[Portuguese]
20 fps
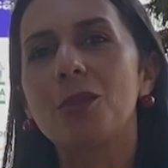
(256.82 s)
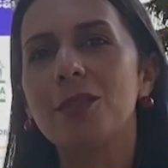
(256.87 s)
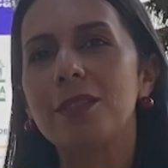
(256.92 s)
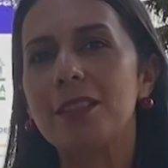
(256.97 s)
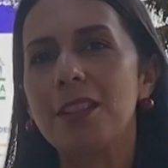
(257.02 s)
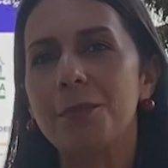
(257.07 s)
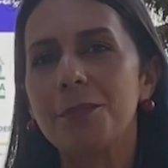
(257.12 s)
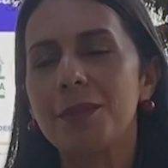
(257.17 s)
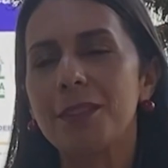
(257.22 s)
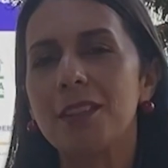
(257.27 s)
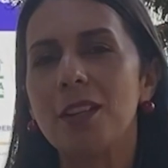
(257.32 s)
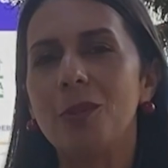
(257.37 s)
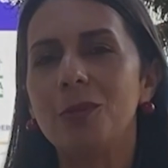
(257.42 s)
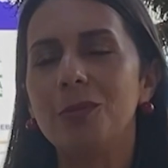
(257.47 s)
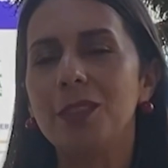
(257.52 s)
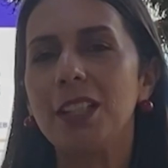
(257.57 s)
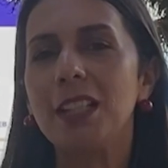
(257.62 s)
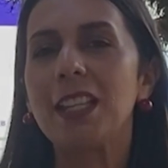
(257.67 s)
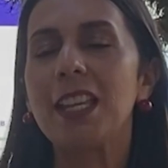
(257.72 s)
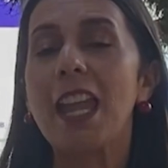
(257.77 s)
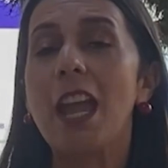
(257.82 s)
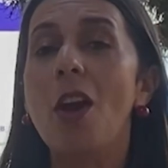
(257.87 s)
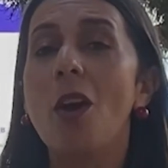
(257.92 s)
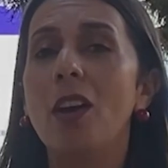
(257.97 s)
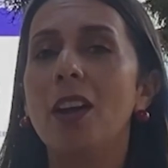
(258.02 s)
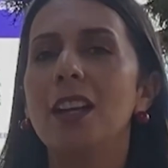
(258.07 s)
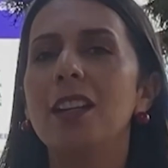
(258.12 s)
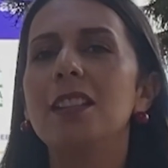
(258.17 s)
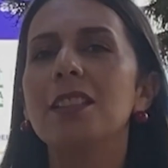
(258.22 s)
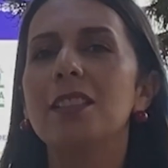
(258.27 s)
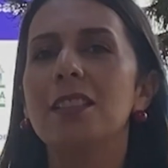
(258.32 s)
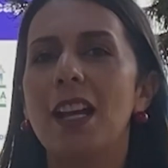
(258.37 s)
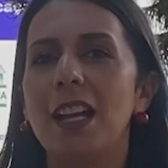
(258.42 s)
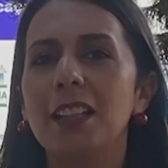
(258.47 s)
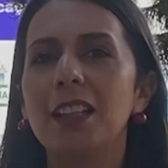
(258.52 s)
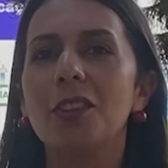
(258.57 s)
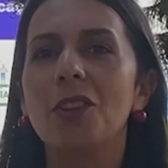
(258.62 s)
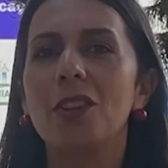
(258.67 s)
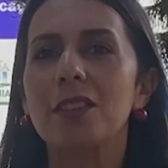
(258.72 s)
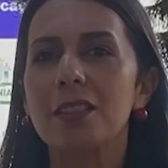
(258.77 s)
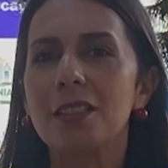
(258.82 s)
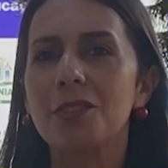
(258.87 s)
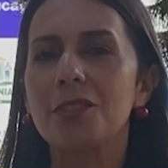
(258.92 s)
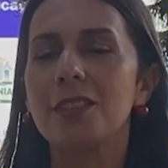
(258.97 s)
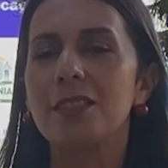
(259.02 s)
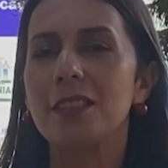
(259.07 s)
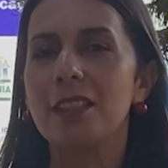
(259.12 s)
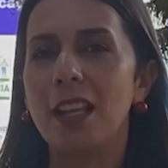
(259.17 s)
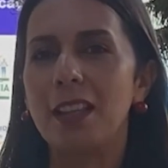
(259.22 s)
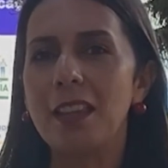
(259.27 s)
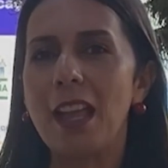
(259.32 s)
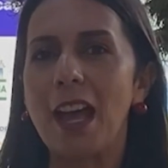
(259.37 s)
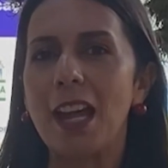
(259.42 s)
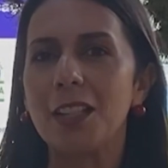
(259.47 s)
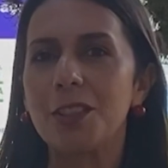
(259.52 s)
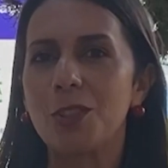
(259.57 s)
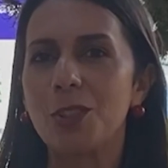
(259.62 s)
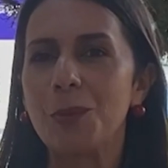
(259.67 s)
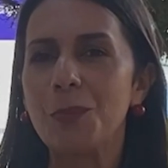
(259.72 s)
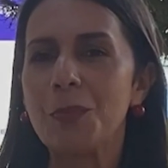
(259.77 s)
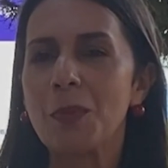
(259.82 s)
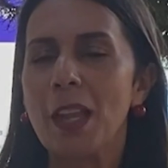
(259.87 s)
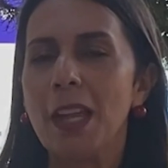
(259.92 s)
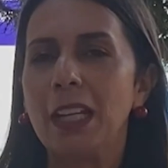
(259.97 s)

concepção em que é organizada a nossa sociedade.